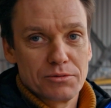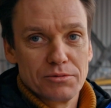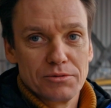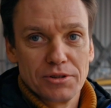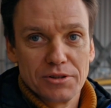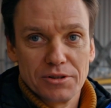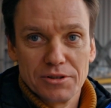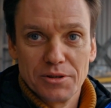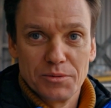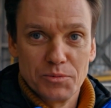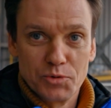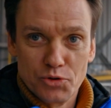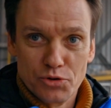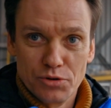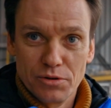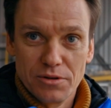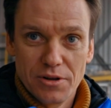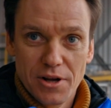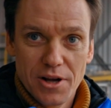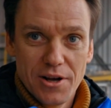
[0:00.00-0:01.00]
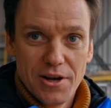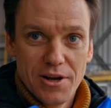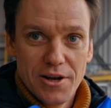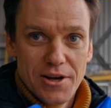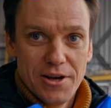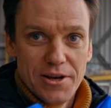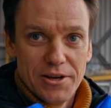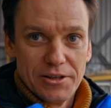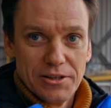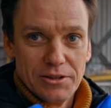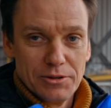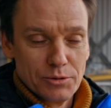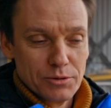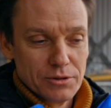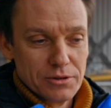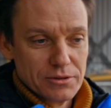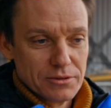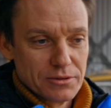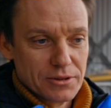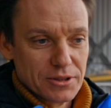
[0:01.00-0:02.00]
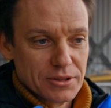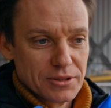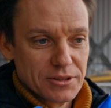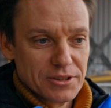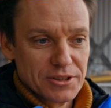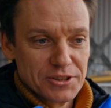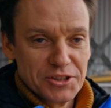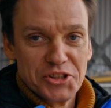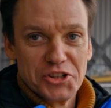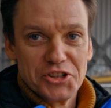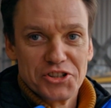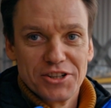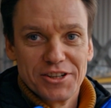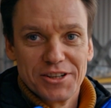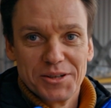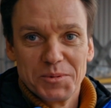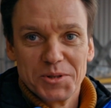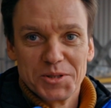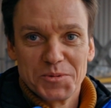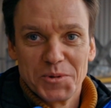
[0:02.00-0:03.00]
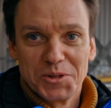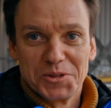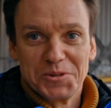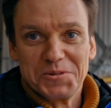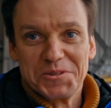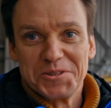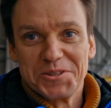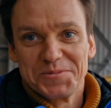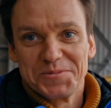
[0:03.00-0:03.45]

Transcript: куда-то там ушел, и только так иногда на шарик посмотришь